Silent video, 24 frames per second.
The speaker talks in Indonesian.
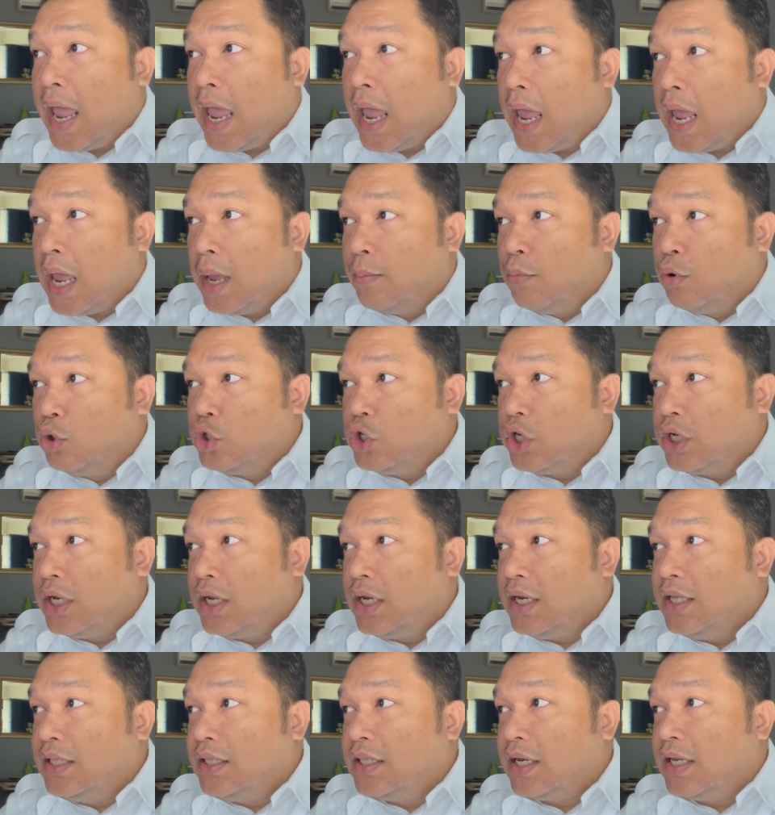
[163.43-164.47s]
emotional
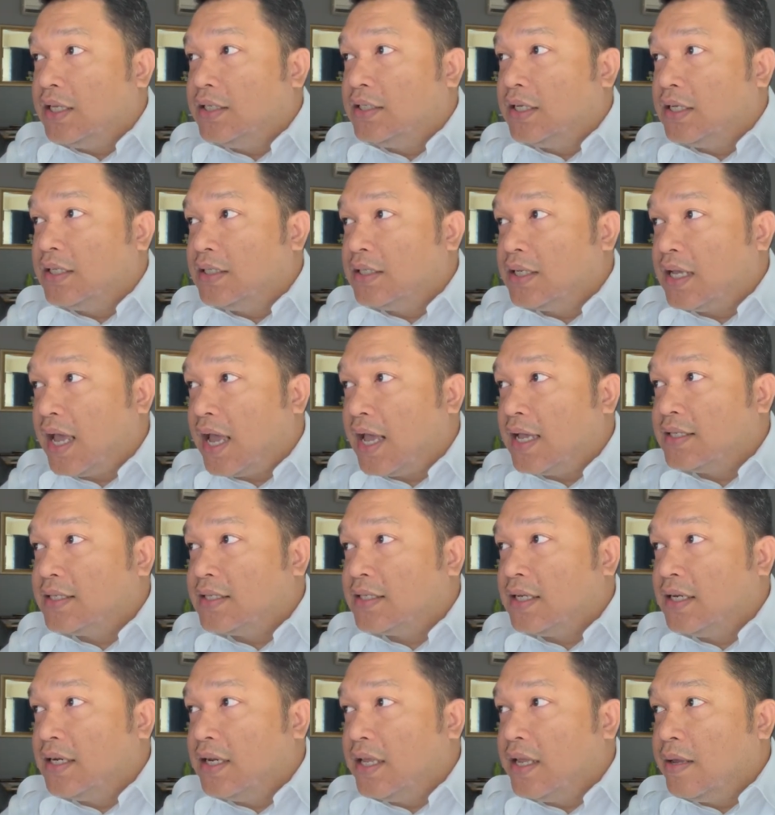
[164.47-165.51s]
intelligence has
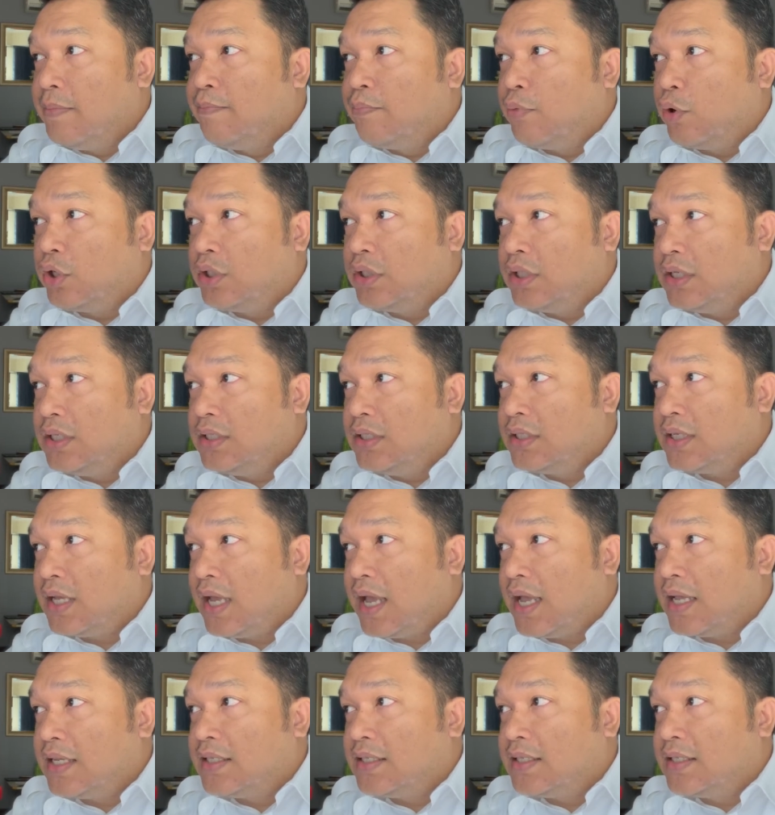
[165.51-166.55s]
an importance
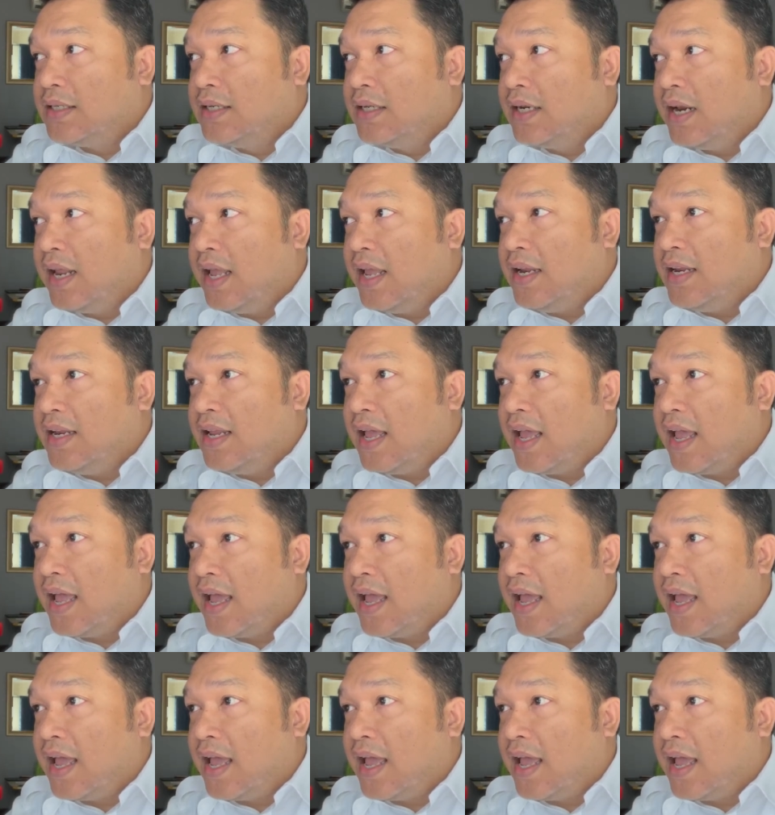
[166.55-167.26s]
as great